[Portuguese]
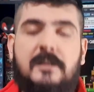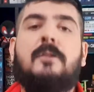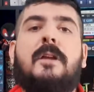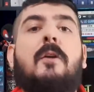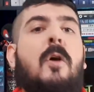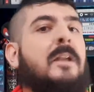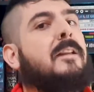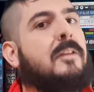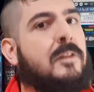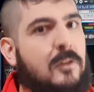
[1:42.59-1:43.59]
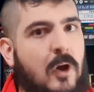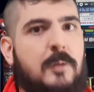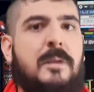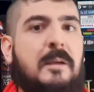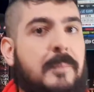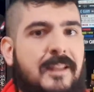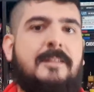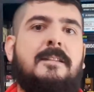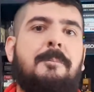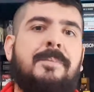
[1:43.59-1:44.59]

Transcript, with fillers: Então decorem esse nome, a besta.